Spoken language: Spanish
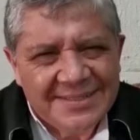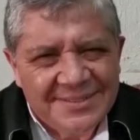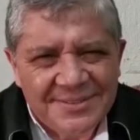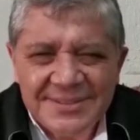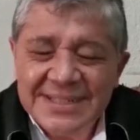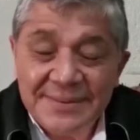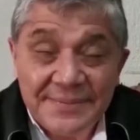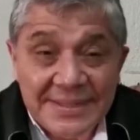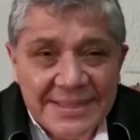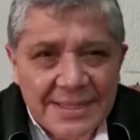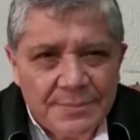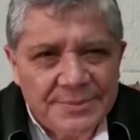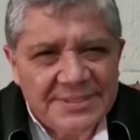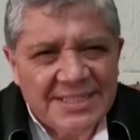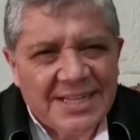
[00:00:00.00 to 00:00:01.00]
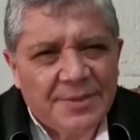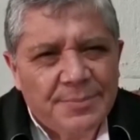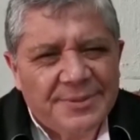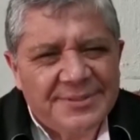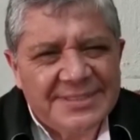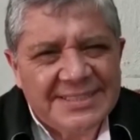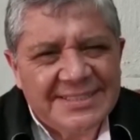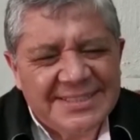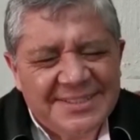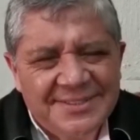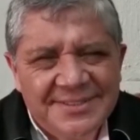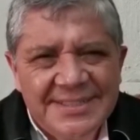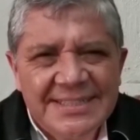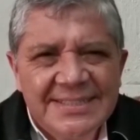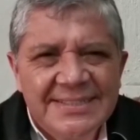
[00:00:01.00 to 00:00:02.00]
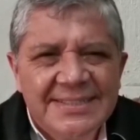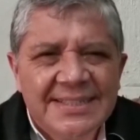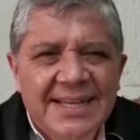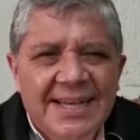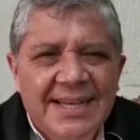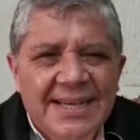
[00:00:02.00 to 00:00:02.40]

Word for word: nos limitemos en las procesiones.